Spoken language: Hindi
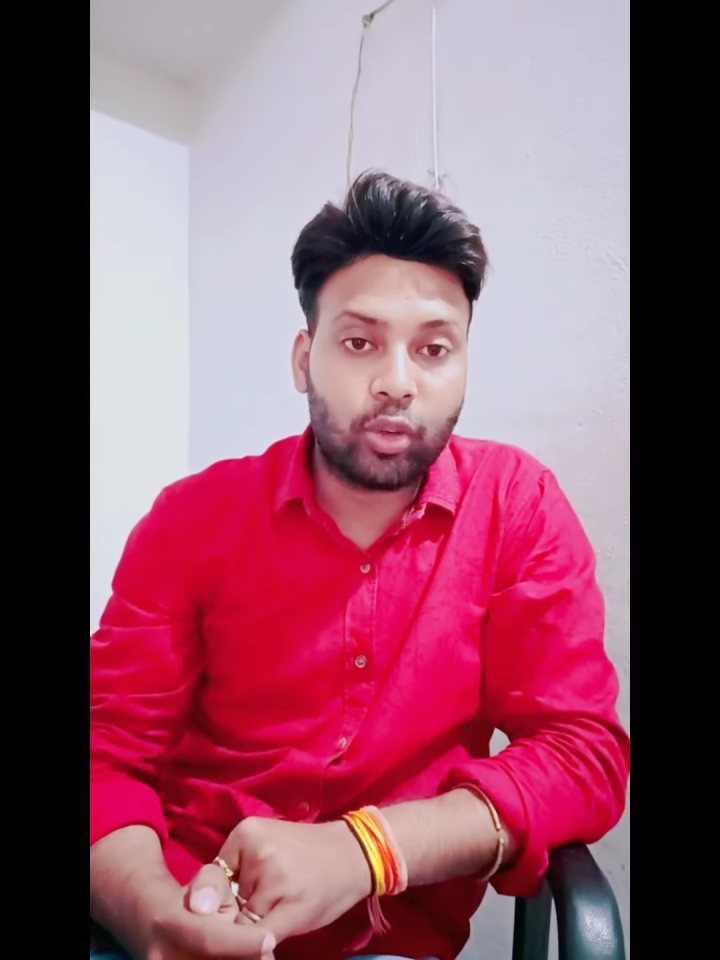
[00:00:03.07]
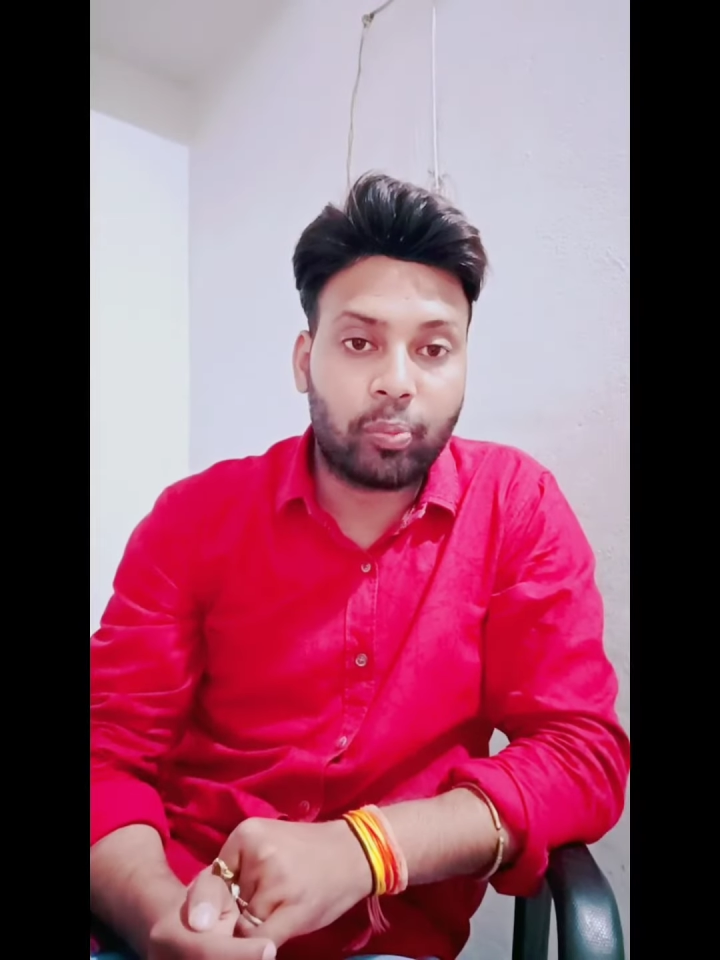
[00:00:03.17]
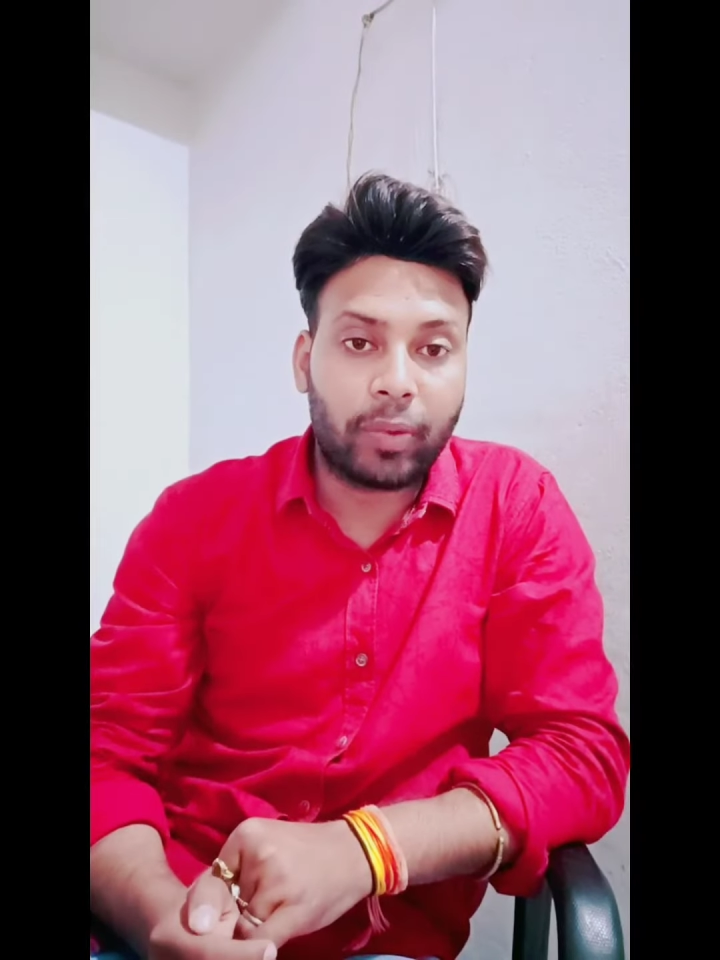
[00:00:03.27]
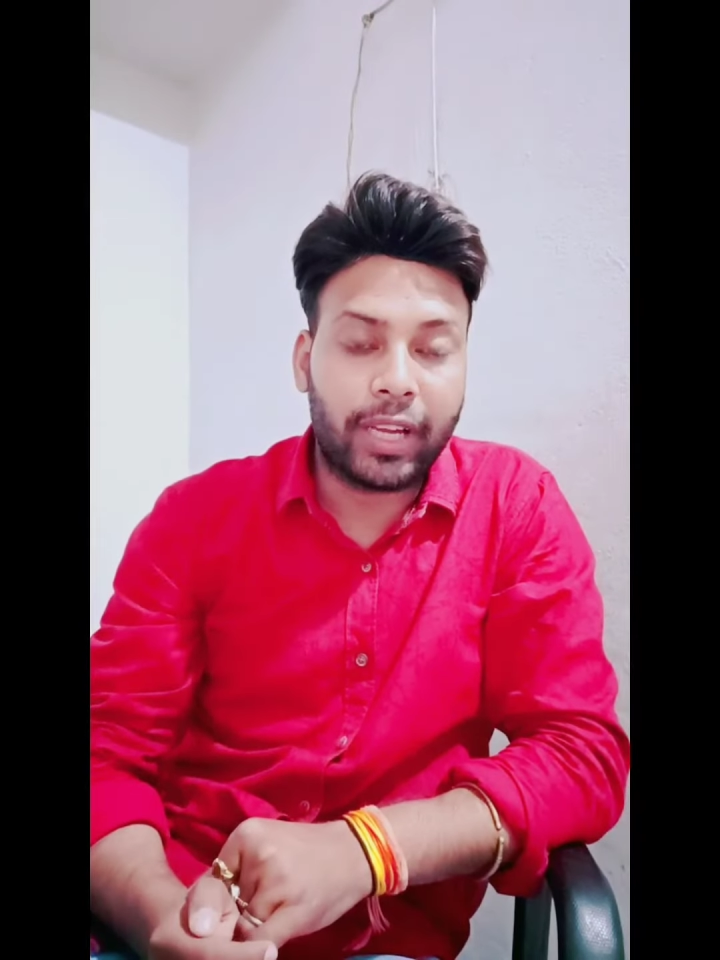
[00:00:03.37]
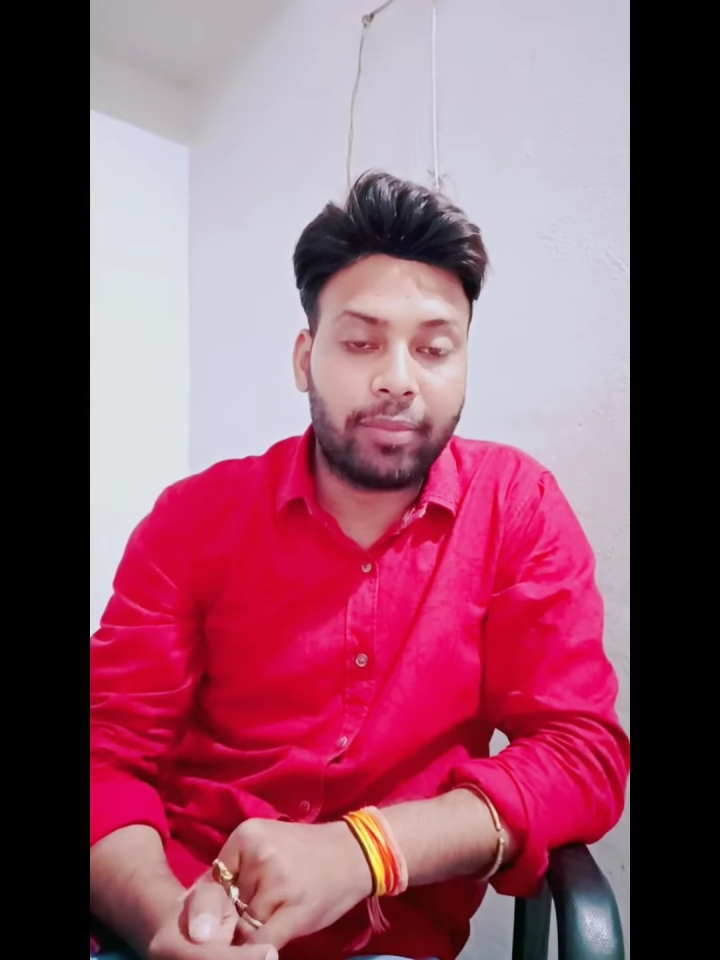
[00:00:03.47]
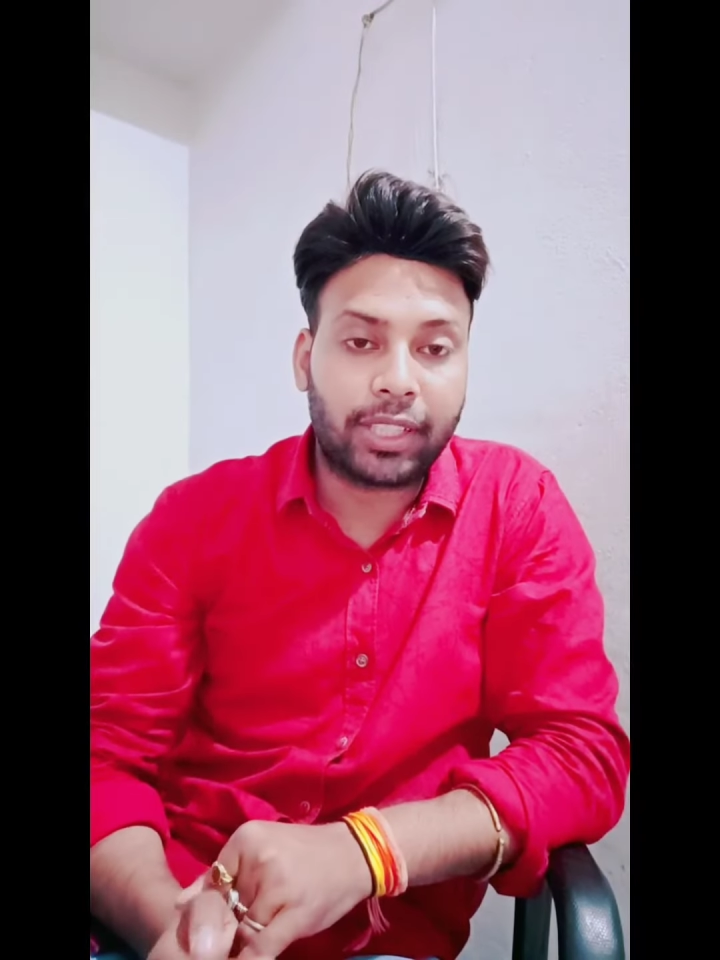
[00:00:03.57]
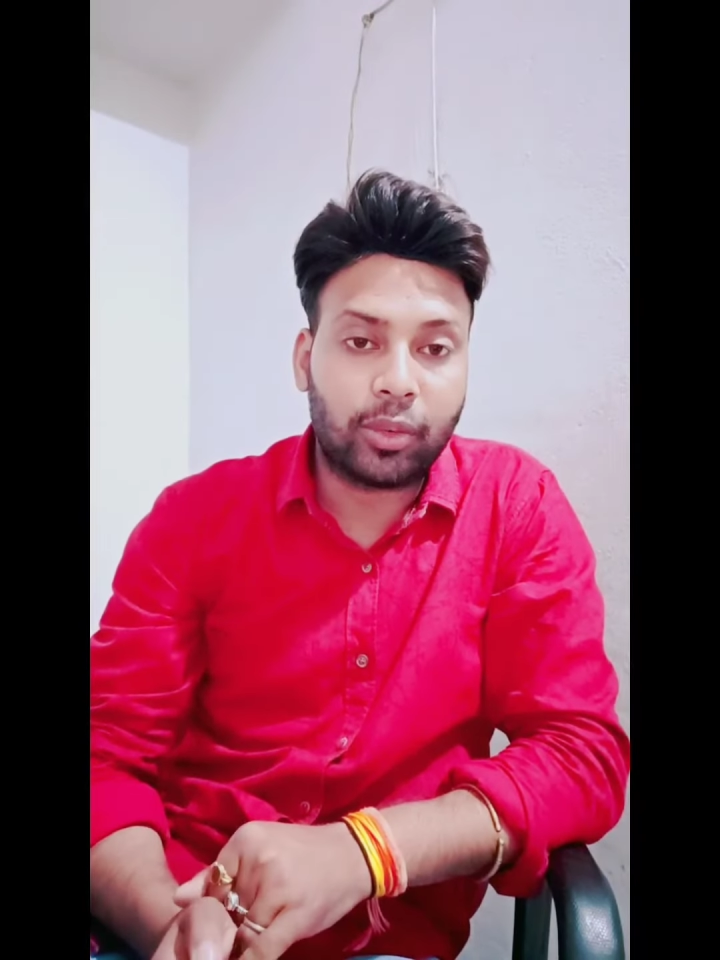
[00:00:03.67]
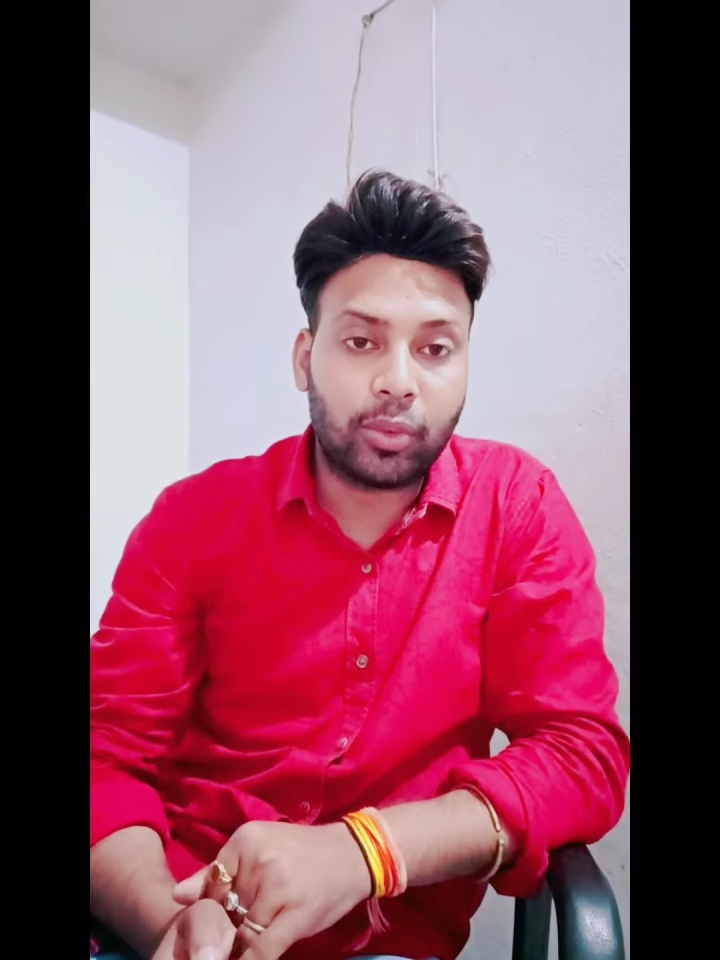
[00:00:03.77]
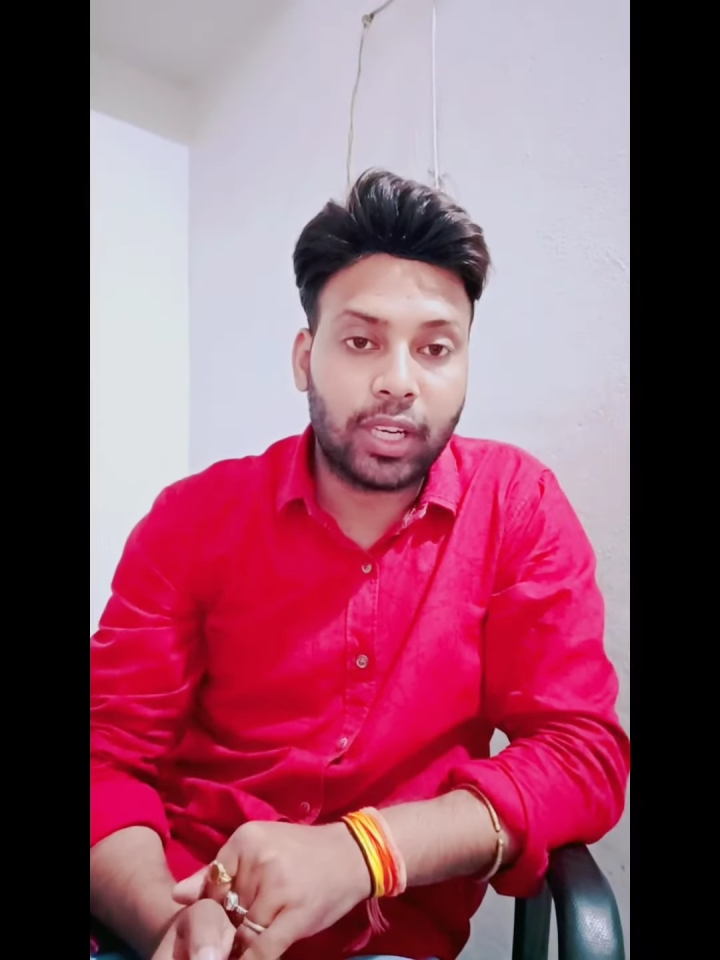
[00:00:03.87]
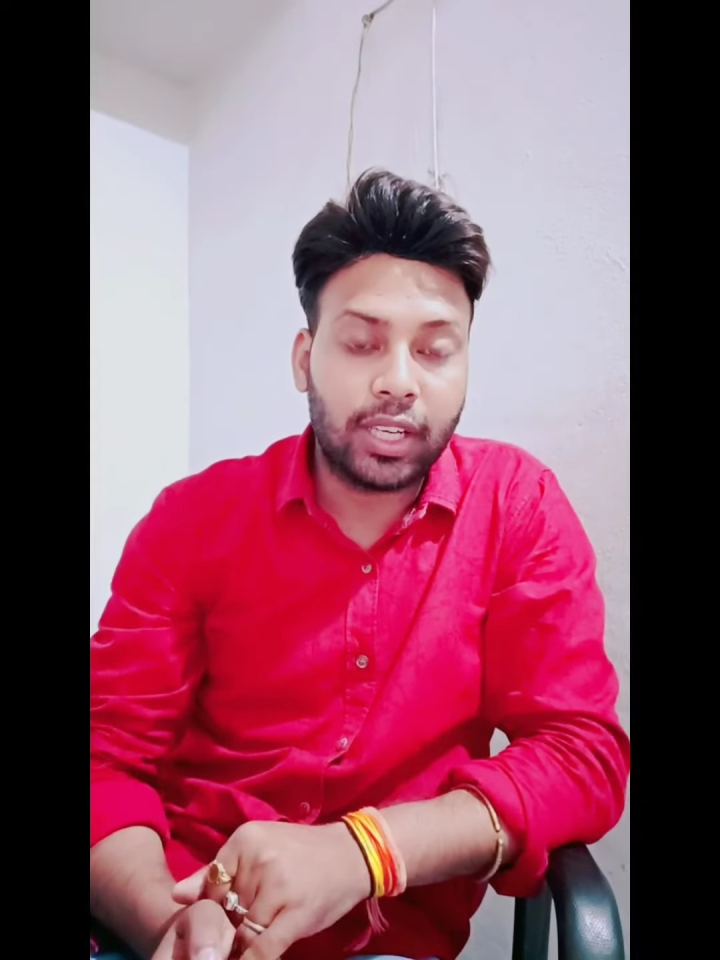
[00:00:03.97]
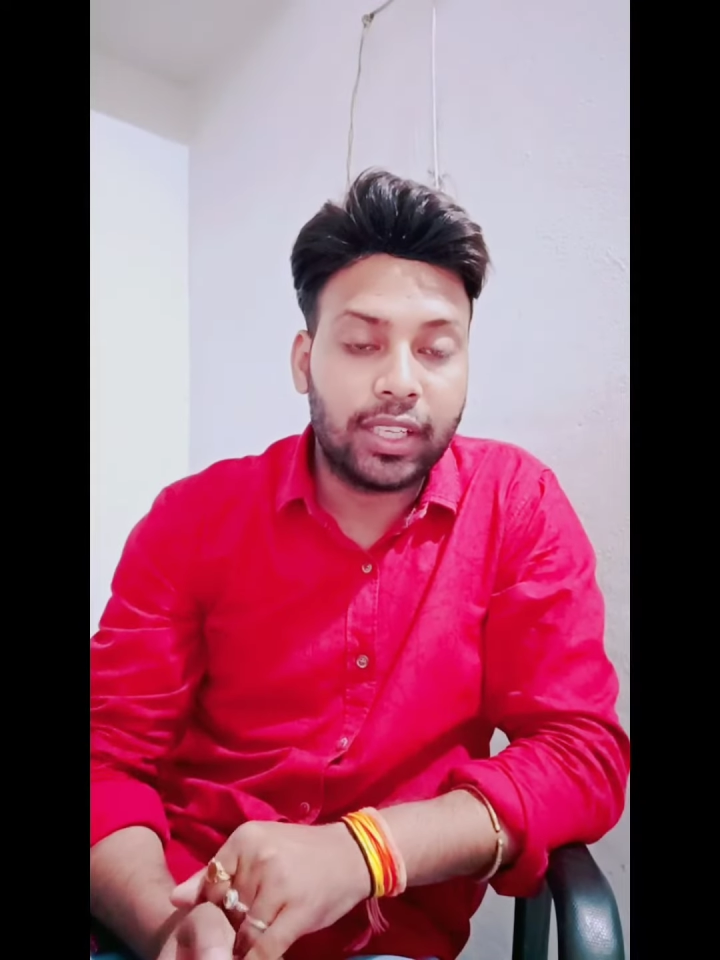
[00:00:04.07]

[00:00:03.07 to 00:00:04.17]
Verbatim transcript: उपाय बताऊंगा